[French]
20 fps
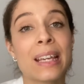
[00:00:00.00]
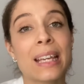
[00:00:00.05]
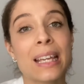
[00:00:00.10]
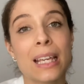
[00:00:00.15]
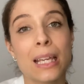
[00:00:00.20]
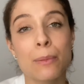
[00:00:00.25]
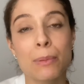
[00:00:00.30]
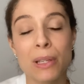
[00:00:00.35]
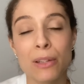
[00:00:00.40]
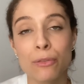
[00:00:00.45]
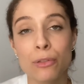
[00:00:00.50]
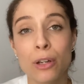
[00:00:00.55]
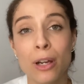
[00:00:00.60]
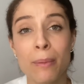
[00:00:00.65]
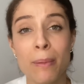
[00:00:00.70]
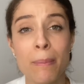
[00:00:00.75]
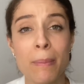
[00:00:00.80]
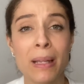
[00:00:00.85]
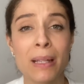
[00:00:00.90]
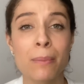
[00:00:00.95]
Eh bien, il faut quand
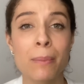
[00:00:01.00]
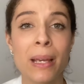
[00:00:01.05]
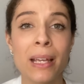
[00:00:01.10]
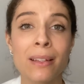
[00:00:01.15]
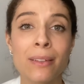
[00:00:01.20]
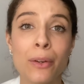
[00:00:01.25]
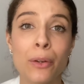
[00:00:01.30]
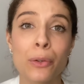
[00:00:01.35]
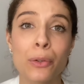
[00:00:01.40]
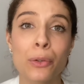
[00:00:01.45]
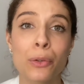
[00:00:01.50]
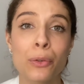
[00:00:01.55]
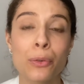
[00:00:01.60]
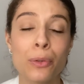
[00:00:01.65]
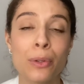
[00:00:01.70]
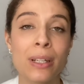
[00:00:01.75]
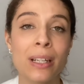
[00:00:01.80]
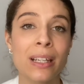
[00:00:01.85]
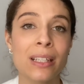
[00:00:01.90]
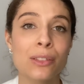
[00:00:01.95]
même admettre que
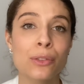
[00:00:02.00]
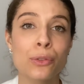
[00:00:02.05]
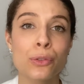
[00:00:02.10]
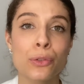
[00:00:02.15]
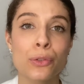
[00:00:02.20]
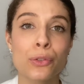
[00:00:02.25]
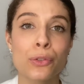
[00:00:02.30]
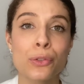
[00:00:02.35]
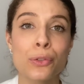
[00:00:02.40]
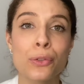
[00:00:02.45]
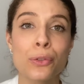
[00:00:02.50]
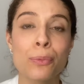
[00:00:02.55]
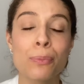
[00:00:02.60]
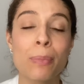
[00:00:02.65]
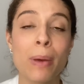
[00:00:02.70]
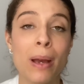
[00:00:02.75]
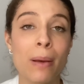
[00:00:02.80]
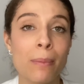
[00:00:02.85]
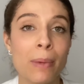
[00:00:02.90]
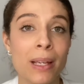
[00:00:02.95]
les réseaux sociaux
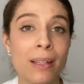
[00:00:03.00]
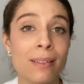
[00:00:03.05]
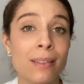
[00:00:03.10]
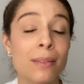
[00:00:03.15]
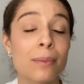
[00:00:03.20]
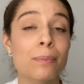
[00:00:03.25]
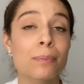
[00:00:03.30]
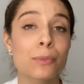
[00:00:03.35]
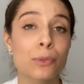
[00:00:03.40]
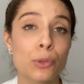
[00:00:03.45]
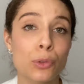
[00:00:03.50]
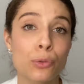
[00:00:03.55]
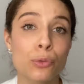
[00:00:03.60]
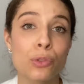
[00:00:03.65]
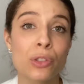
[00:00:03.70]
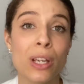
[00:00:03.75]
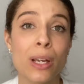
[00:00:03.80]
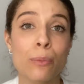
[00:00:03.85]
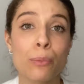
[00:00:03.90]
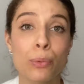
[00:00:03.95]
permettent de
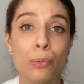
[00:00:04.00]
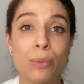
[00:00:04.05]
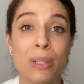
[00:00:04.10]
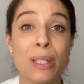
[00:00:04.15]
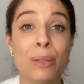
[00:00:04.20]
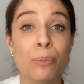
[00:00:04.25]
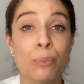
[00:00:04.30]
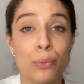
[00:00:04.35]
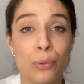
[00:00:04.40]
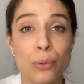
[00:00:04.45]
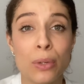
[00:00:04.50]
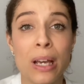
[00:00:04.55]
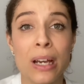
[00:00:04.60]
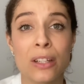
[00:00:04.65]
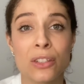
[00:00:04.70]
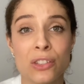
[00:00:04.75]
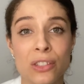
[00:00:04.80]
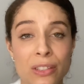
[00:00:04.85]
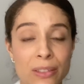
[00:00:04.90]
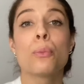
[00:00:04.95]
toucher un public plus
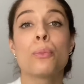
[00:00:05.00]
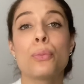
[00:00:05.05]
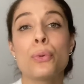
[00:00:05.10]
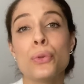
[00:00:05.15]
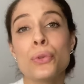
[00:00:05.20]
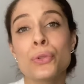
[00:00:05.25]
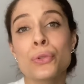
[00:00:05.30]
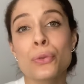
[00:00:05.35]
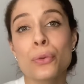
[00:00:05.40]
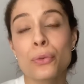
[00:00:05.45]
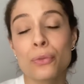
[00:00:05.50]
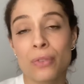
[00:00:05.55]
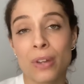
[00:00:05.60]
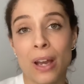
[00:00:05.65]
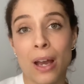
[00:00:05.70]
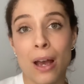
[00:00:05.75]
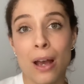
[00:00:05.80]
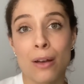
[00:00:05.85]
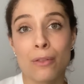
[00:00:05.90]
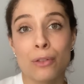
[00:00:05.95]
large. Plus on
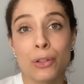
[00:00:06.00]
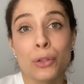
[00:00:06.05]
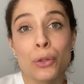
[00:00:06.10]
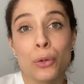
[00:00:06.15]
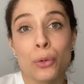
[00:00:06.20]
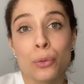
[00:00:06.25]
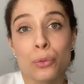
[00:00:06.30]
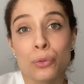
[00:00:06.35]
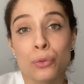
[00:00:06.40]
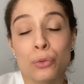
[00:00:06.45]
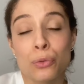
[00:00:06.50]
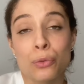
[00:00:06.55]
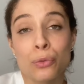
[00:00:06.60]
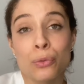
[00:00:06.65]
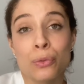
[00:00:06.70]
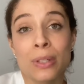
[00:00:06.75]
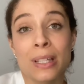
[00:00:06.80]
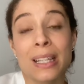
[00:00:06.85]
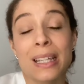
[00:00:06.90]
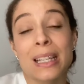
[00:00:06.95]
verra votre contenu,
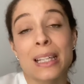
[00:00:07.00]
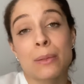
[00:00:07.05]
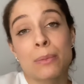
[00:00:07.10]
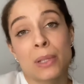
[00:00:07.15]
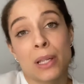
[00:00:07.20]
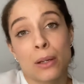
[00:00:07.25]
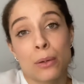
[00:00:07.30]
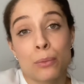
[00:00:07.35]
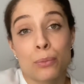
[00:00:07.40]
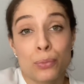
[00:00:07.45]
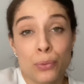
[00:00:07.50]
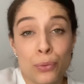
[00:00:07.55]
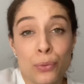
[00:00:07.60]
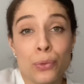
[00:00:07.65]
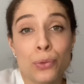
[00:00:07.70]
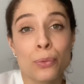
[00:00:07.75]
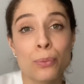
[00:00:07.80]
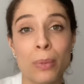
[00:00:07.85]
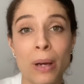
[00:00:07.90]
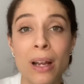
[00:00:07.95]
eh bien plus
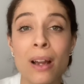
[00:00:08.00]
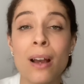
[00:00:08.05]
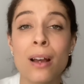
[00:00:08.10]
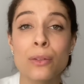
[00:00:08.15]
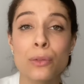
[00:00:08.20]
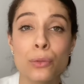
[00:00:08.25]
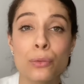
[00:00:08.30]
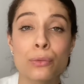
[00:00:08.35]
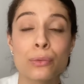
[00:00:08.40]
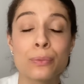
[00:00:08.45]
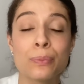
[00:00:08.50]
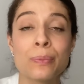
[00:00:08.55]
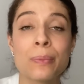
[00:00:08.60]
on parlera de vous.